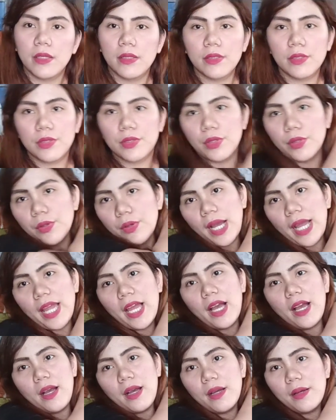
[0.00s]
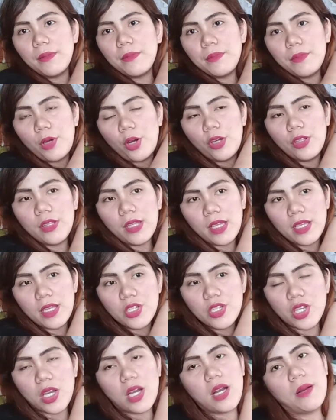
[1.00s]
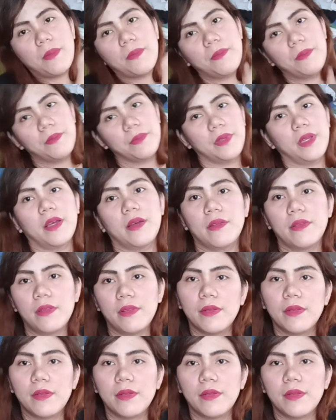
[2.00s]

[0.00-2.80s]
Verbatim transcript: So, I have online shop. Yan.